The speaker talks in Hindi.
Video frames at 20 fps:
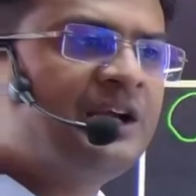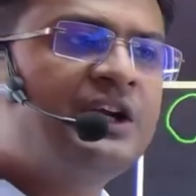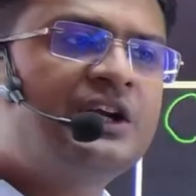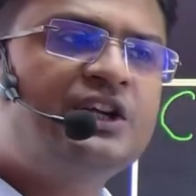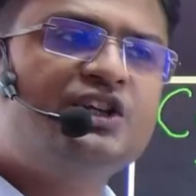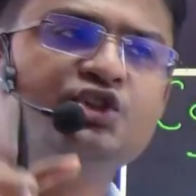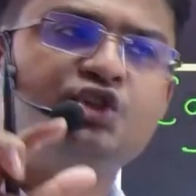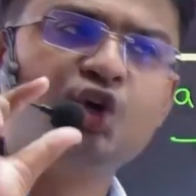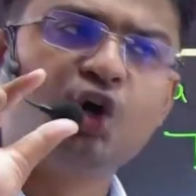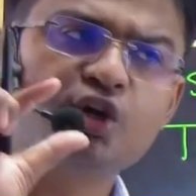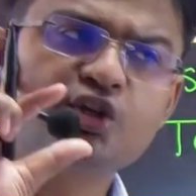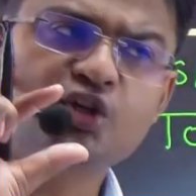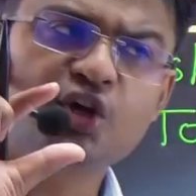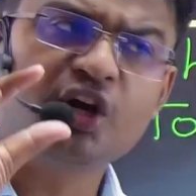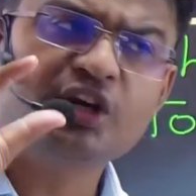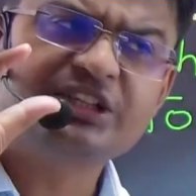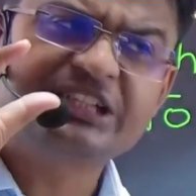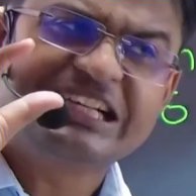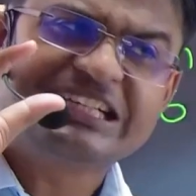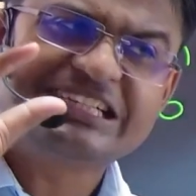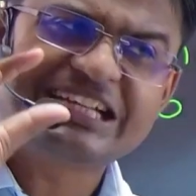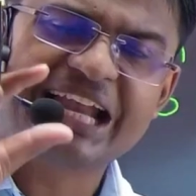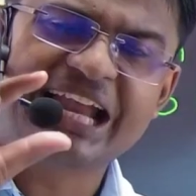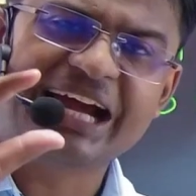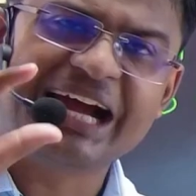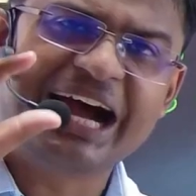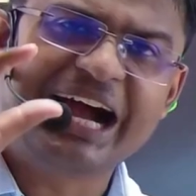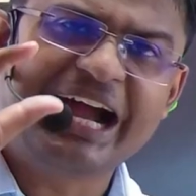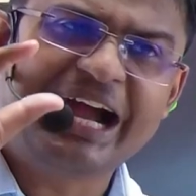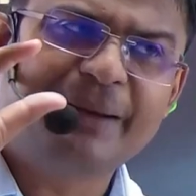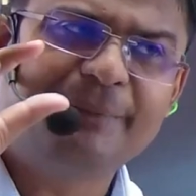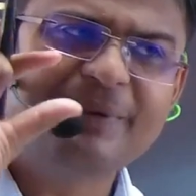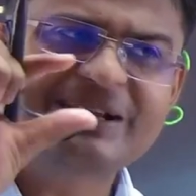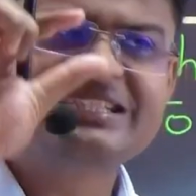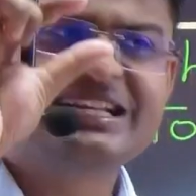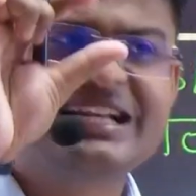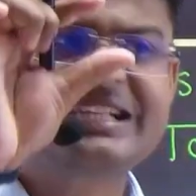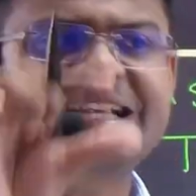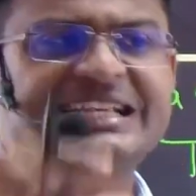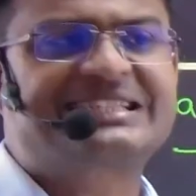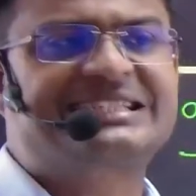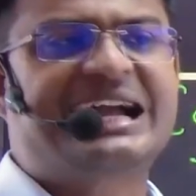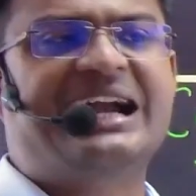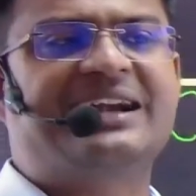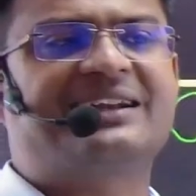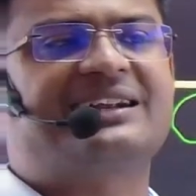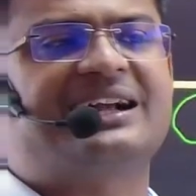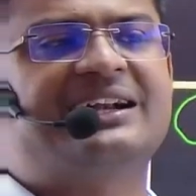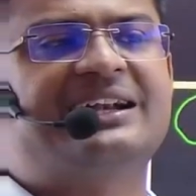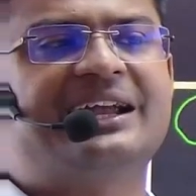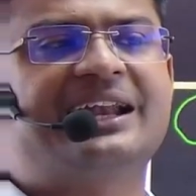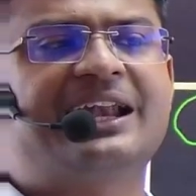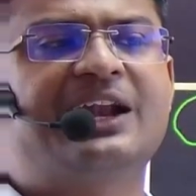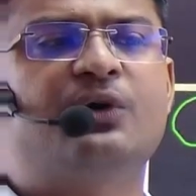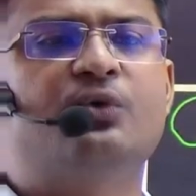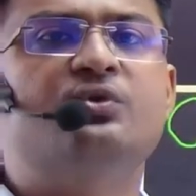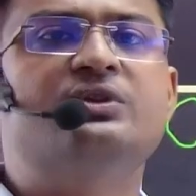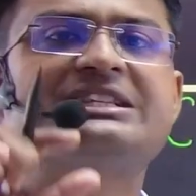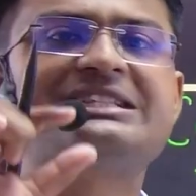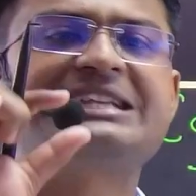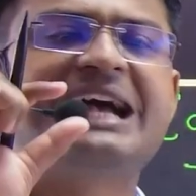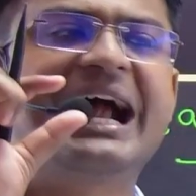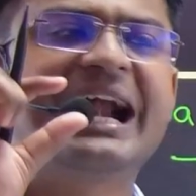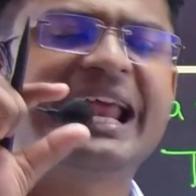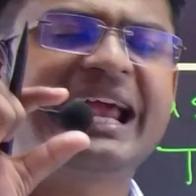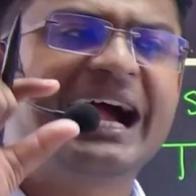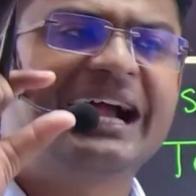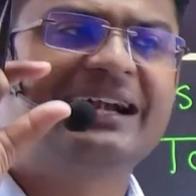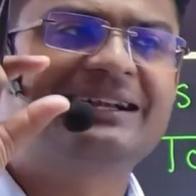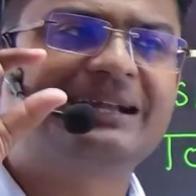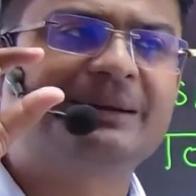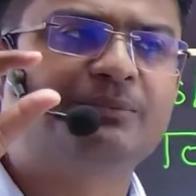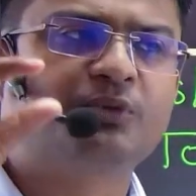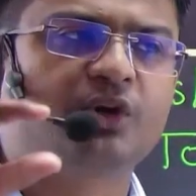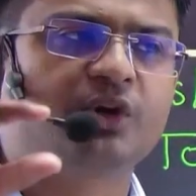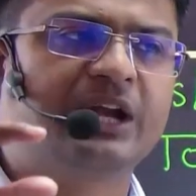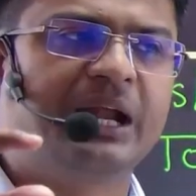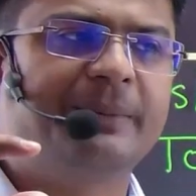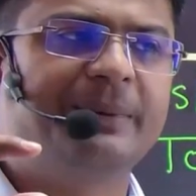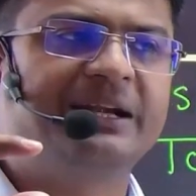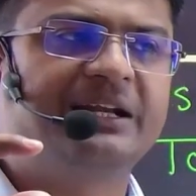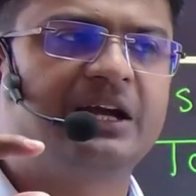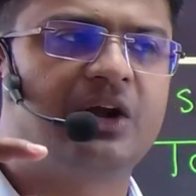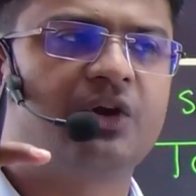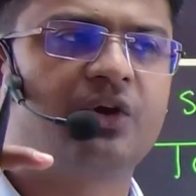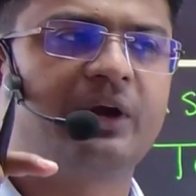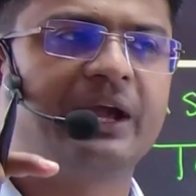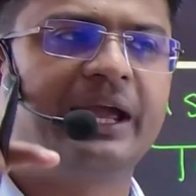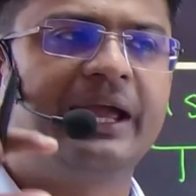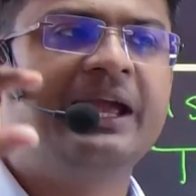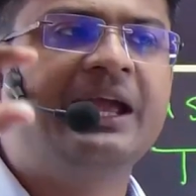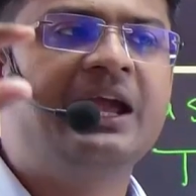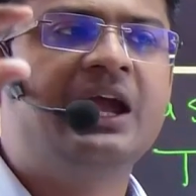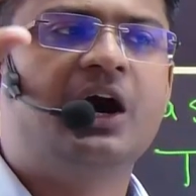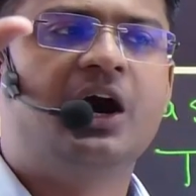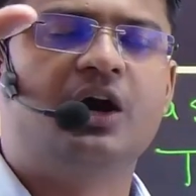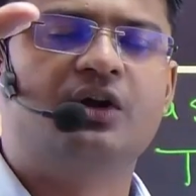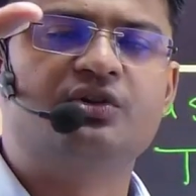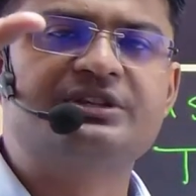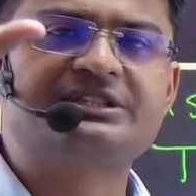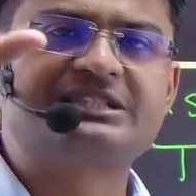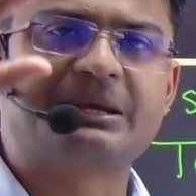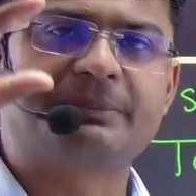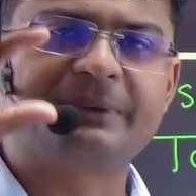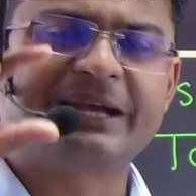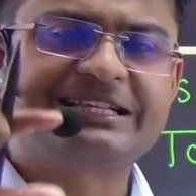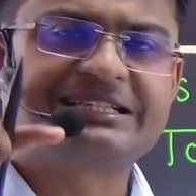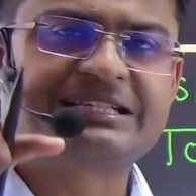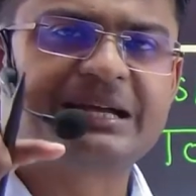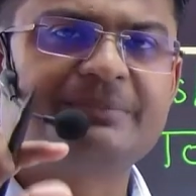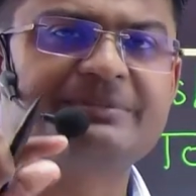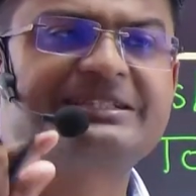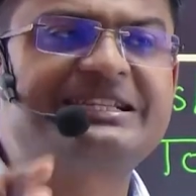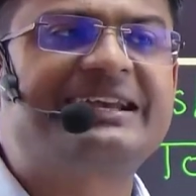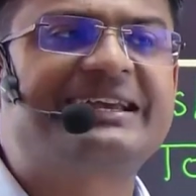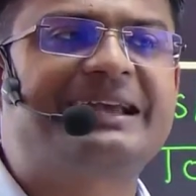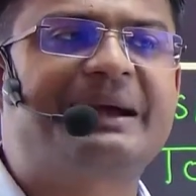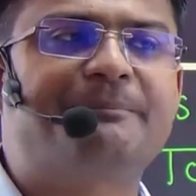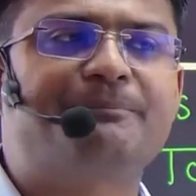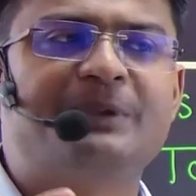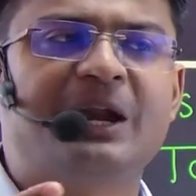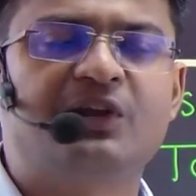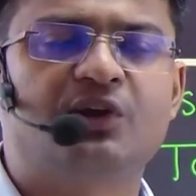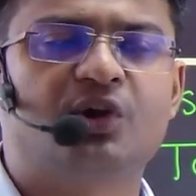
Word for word: जो जो चीज लगाए बिजनेस स्टार्ट करने के लिए उन सारे आइटम को डेबिट करोगे और उन सबके सम से कैपिटल को